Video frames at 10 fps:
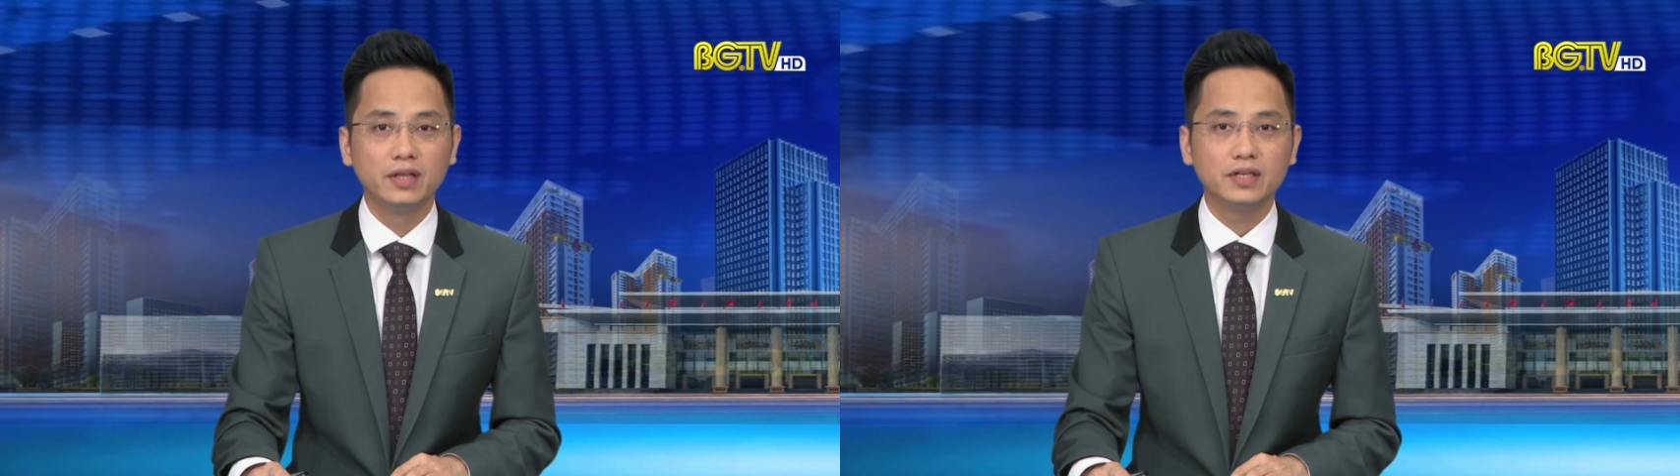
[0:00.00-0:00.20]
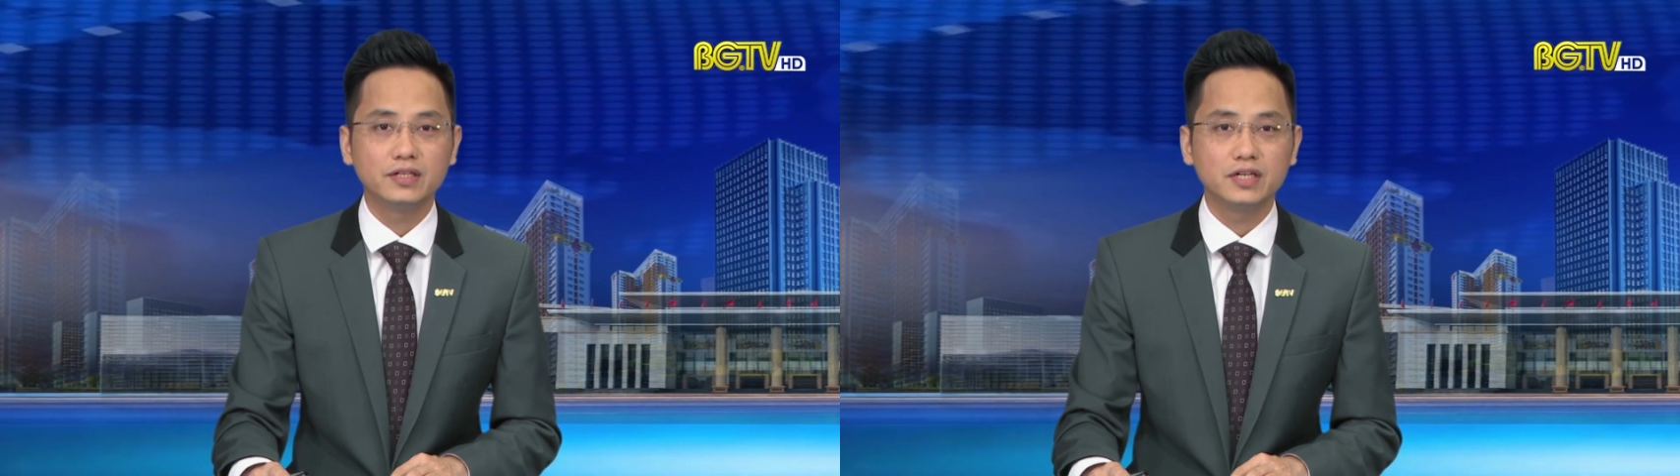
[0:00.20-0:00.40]

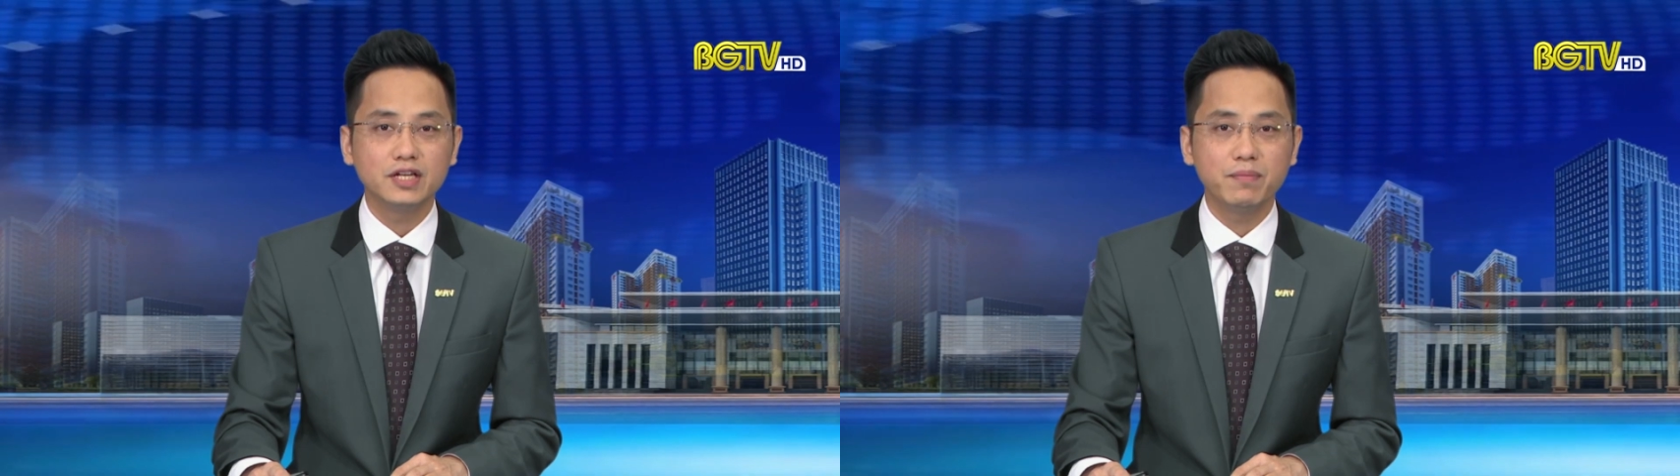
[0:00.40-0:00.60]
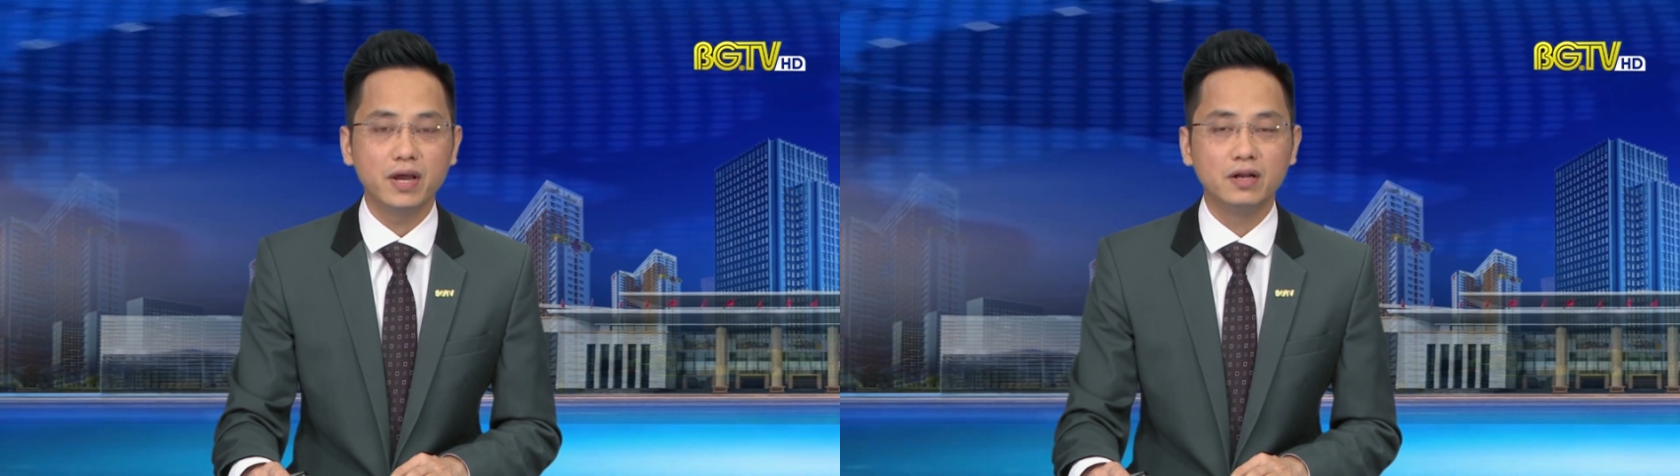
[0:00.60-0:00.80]
thị trấn
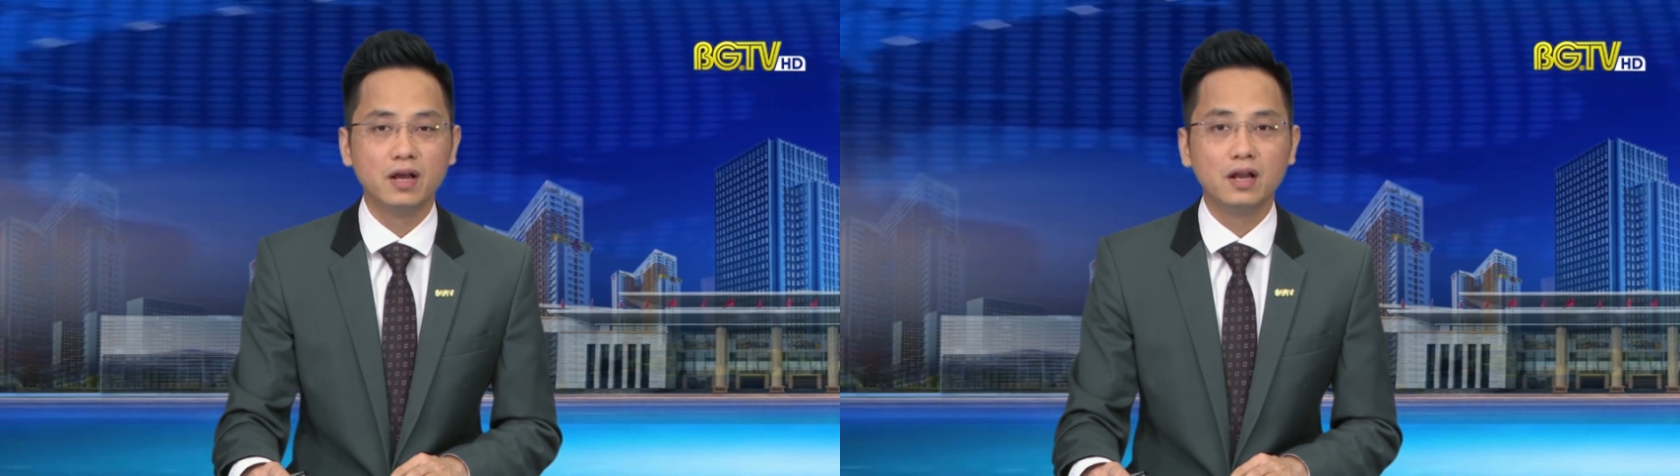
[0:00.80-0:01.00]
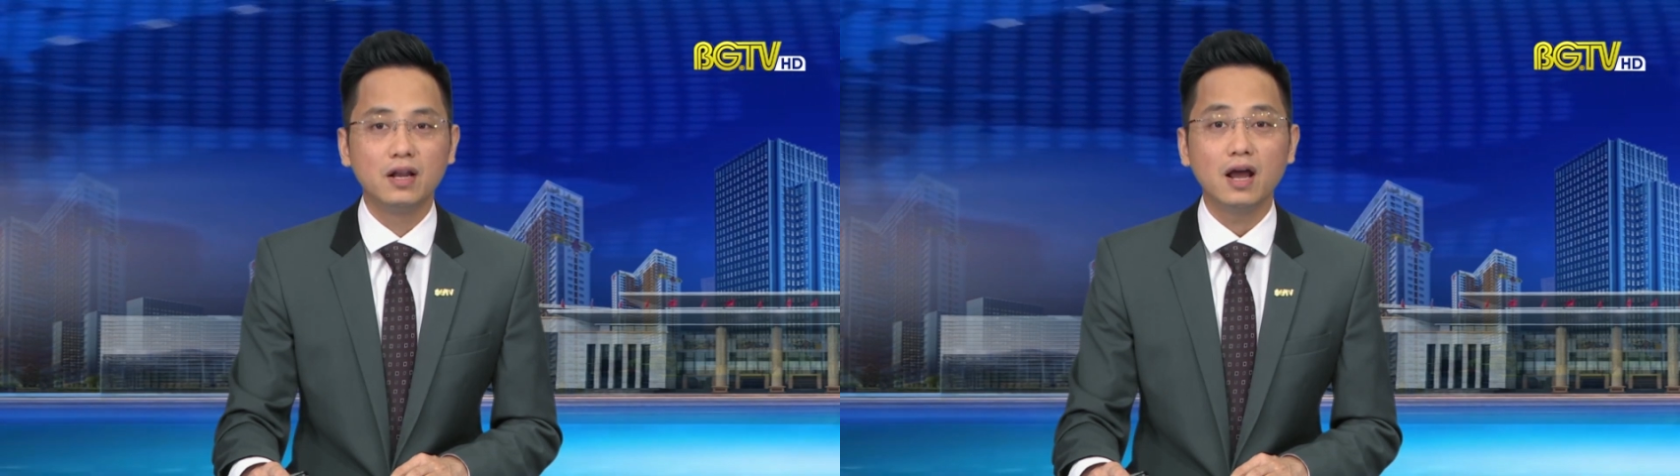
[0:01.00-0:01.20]
Nhà Biển
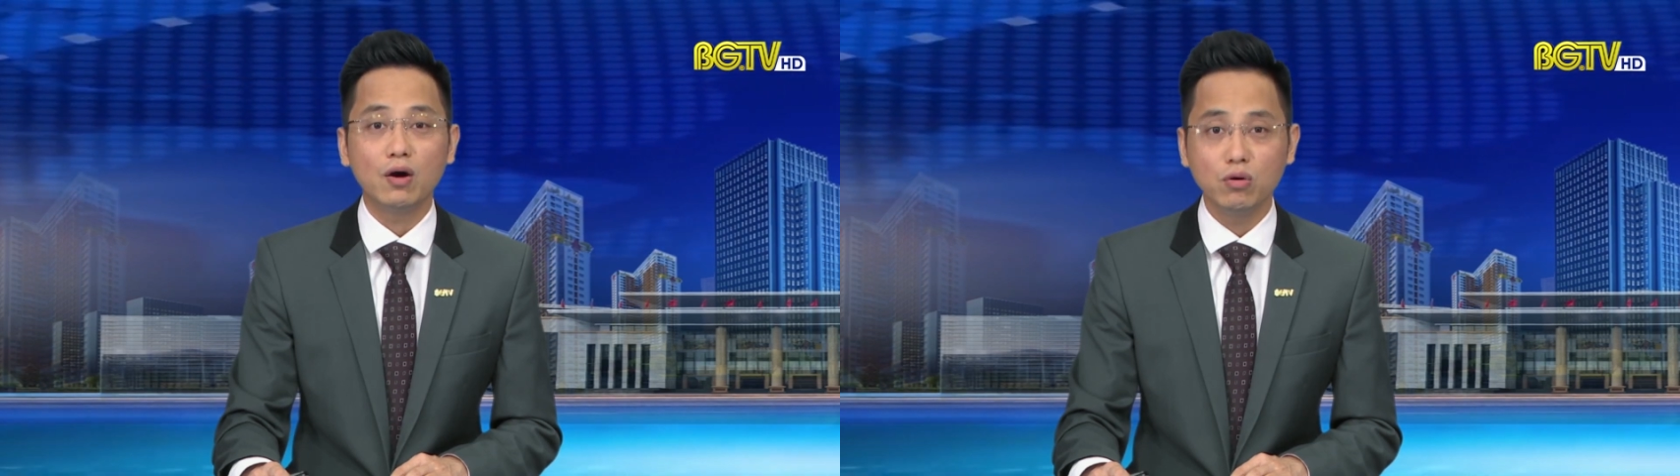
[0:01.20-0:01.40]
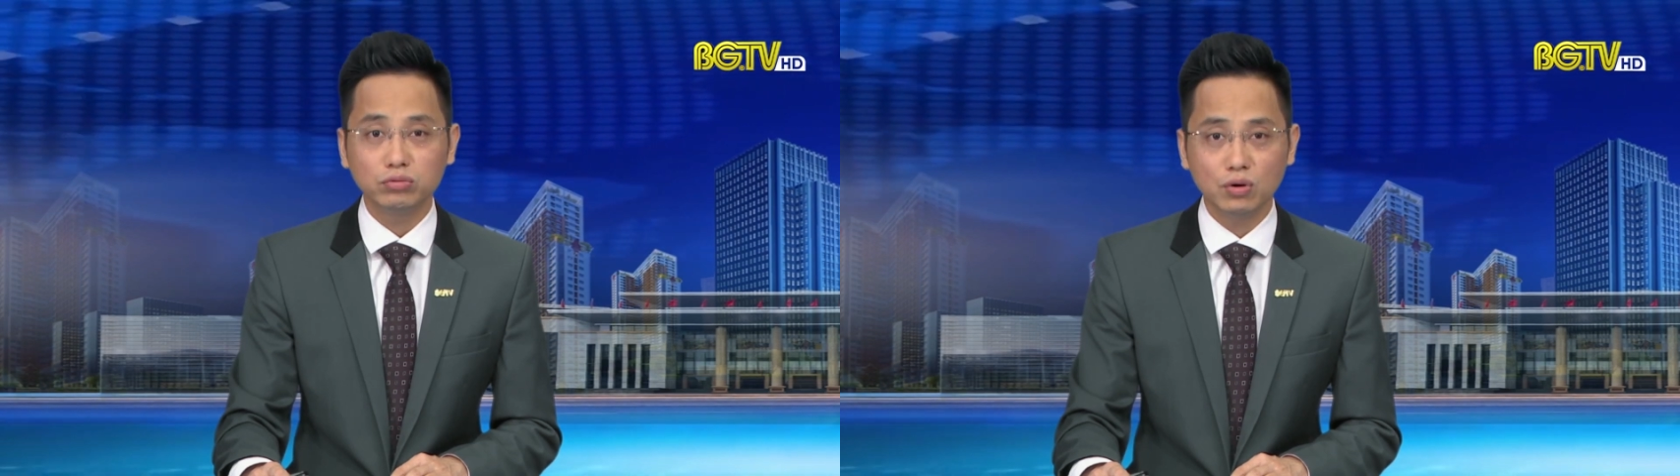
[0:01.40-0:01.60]
là
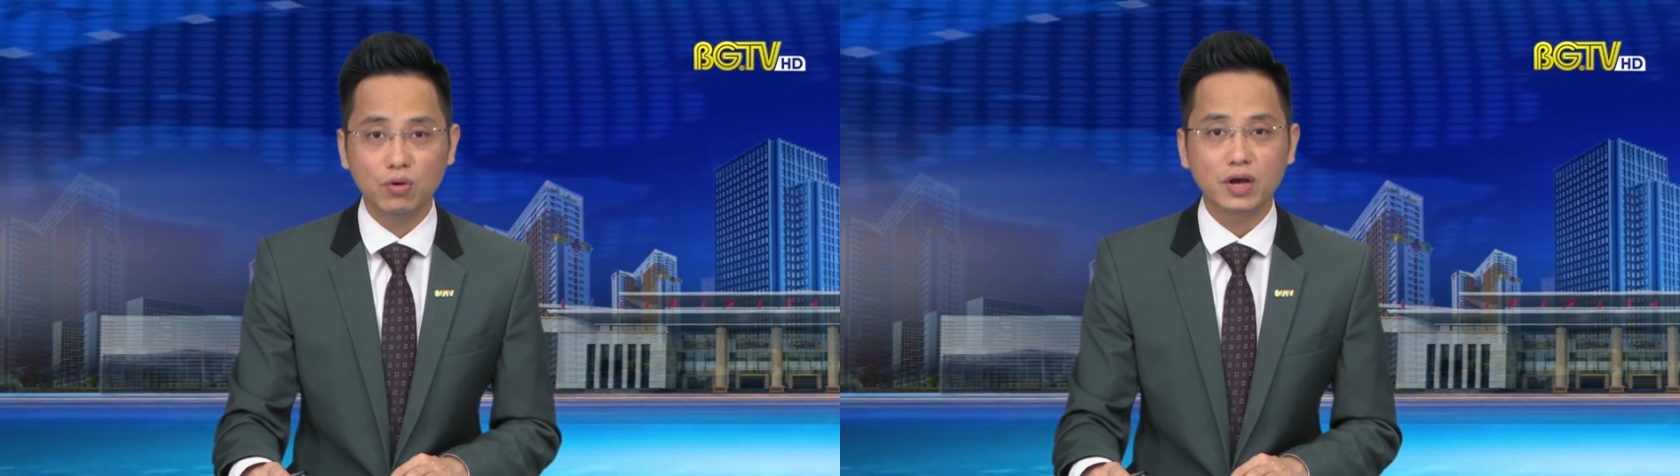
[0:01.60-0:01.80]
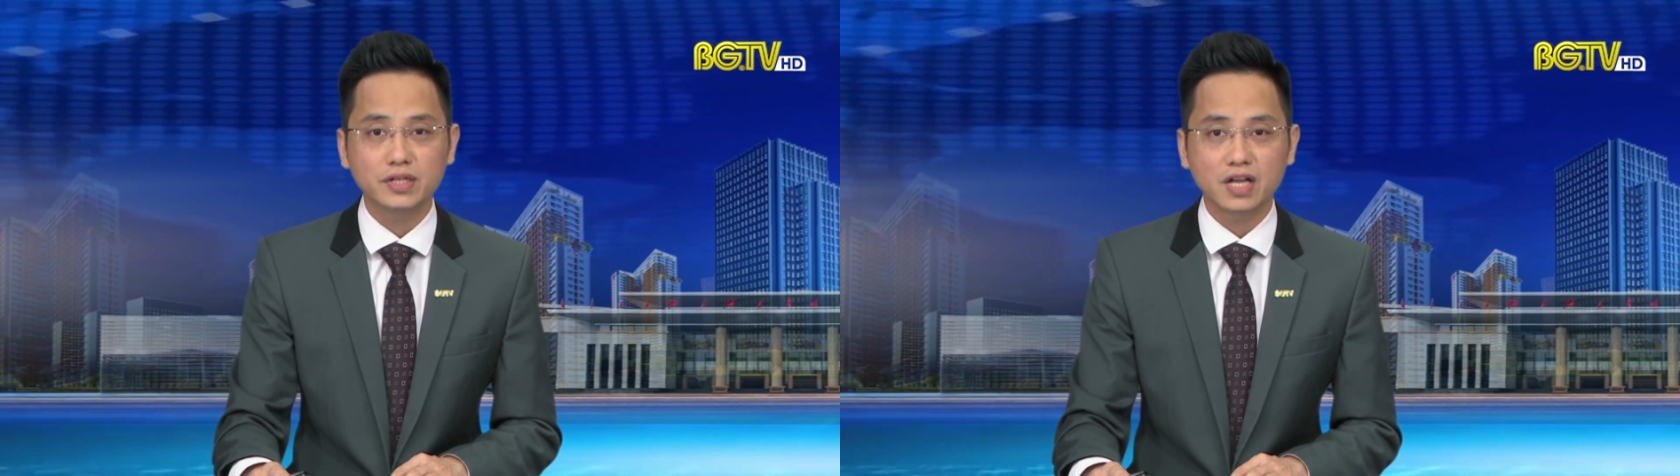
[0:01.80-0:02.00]
hung thủ gây